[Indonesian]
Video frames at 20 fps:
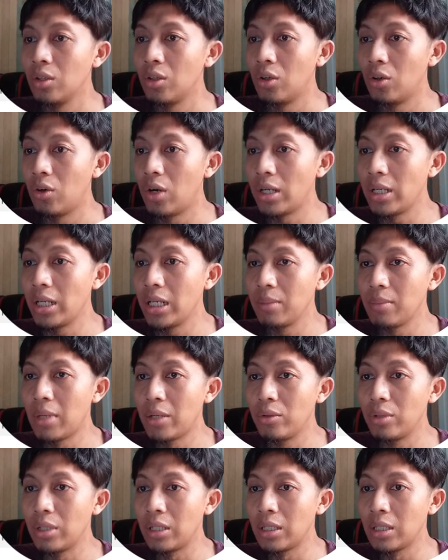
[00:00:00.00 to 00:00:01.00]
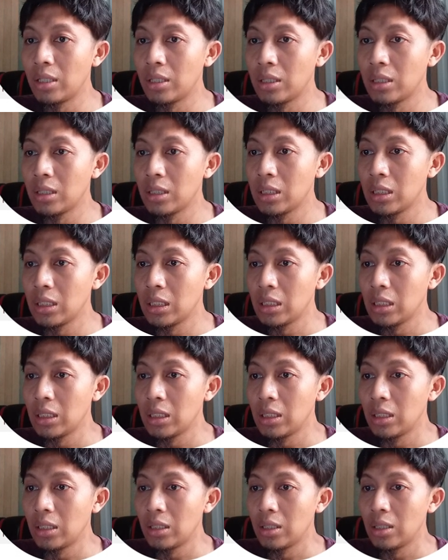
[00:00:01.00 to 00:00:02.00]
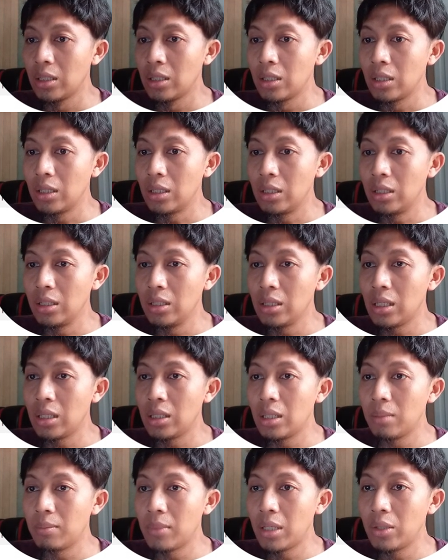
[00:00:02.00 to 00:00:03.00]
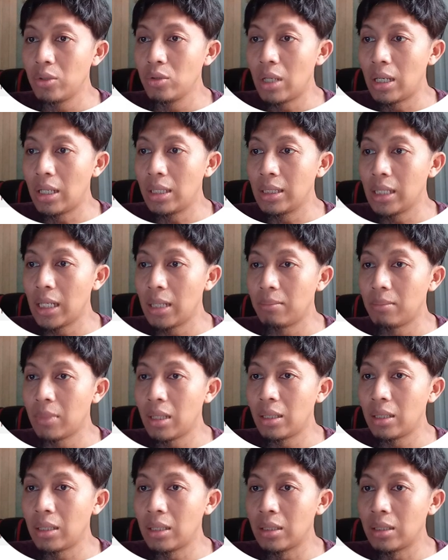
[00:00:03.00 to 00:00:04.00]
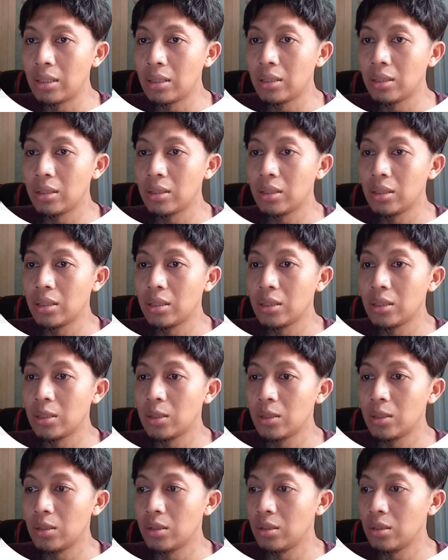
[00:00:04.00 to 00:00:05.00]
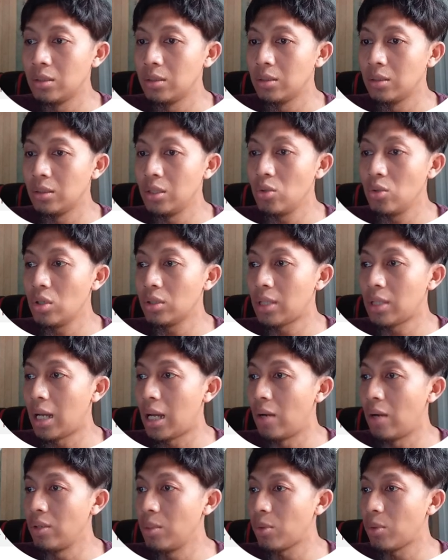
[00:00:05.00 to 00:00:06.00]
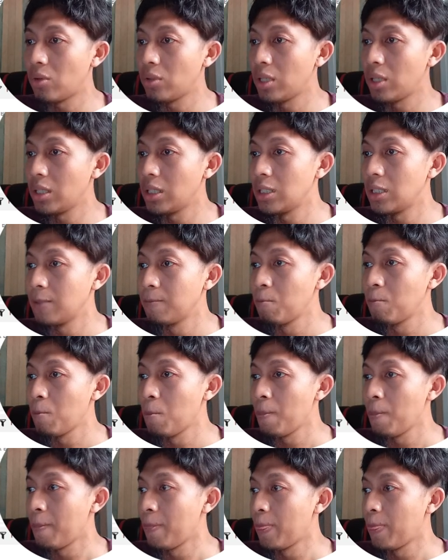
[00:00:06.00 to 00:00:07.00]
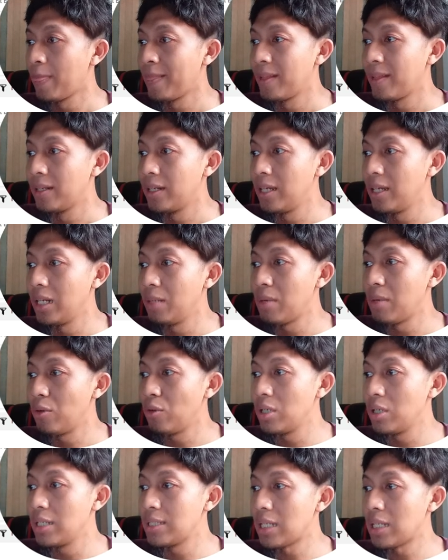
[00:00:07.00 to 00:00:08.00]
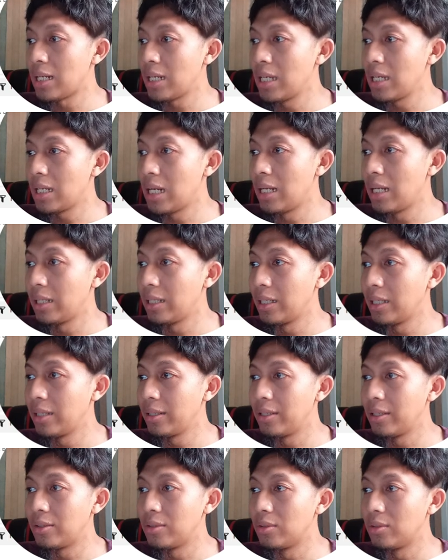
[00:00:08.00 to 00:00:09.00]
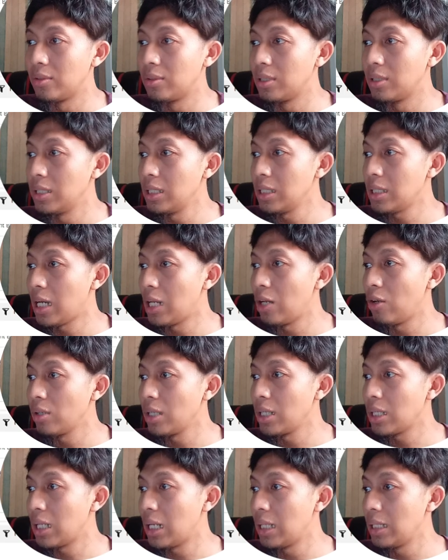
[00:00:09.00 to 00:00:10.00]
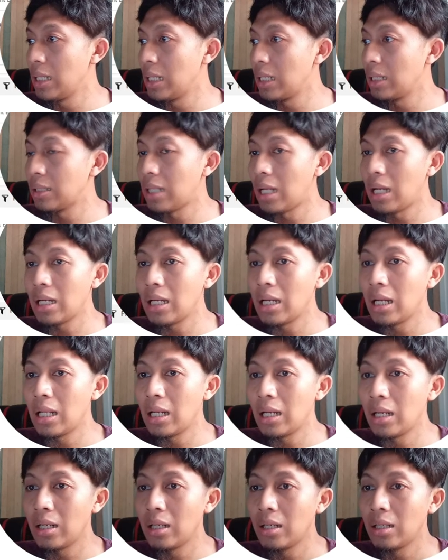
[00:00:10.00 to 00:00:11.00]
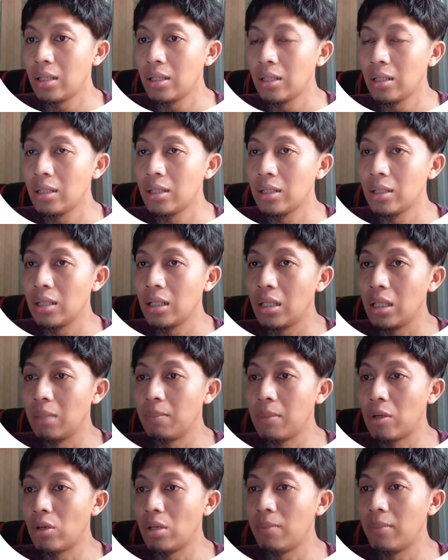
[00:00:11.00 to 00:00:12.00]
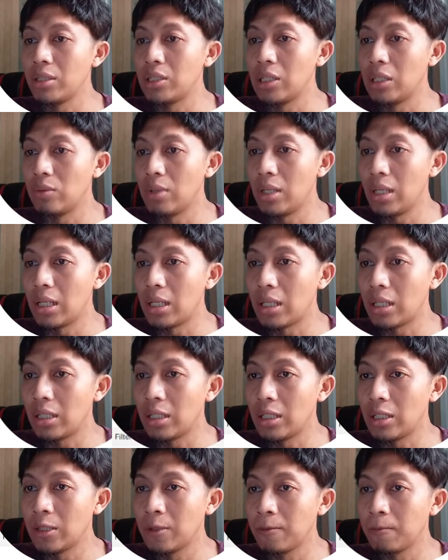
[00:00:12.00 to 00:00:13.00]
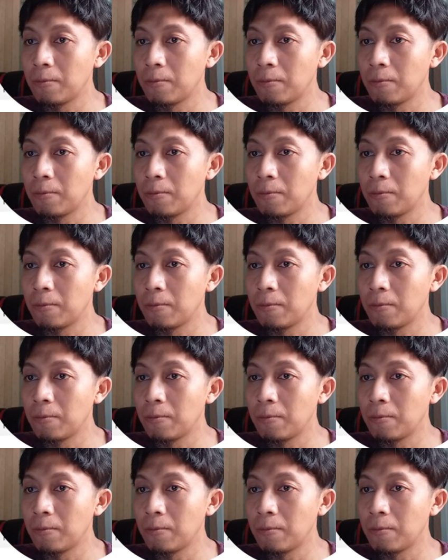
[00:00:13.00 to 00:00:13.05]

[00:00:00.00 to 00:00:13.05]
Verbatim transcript: oh ada nih madu nih ini ada madu alyaman nih ini gue tahu nih produknya nih nih ini madu gini cara ngiklannya gitu Nih kalau ngiklan dari tanggal baru 5 Januari nih